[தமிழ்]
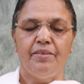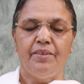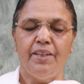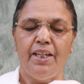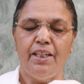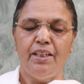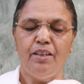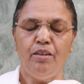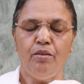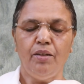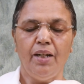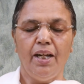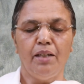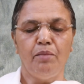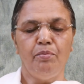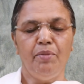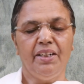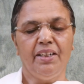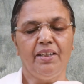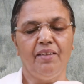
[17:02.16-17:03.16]
செய்து
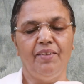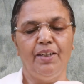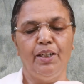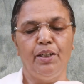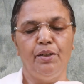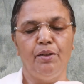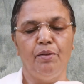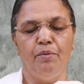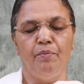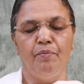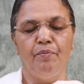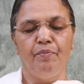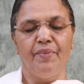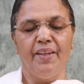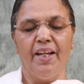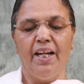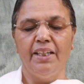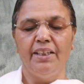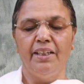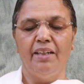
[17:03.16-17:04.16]
காண்பிக்க வேண்டும்
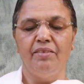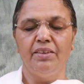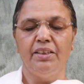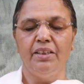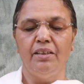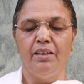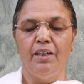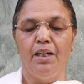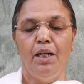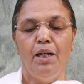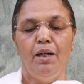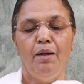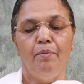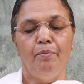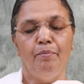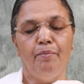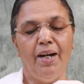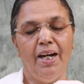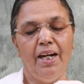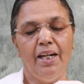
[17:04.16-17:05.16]
அதாவது
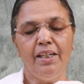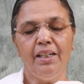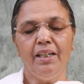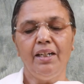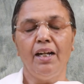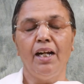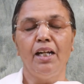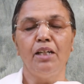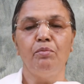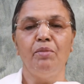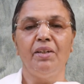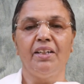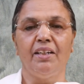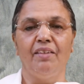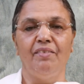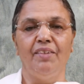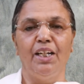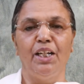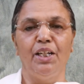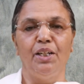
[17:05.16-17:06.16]
மாறி
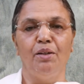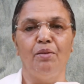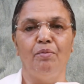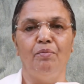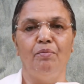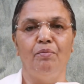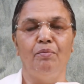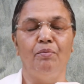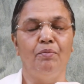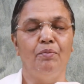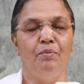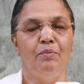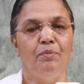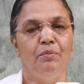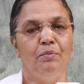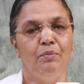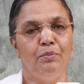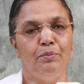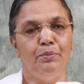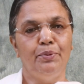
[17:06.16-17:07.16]
காண்பிக்க வேண்டும்
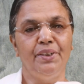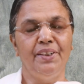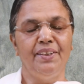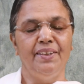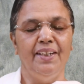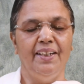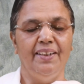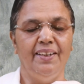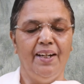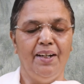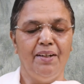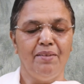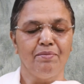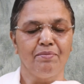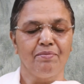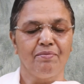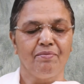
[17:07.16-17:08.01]
புரிந்ததா